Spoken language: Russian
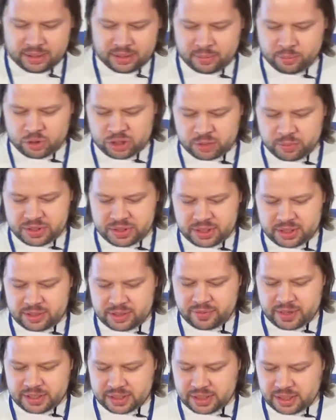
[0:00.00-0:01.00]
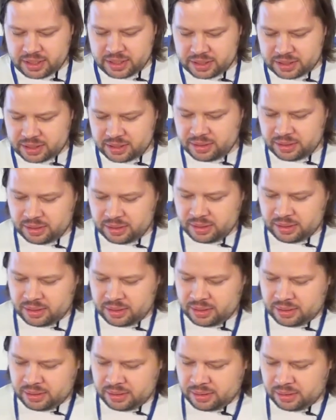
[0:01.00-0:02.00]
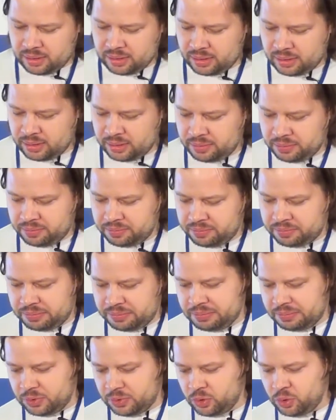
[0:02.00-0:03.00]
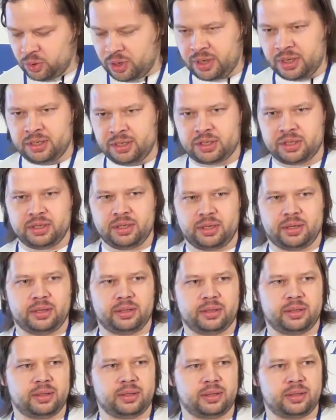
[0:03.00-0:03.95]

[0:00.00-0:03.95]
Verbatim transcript: Может быть, среди вас есть э, QA-инженеры?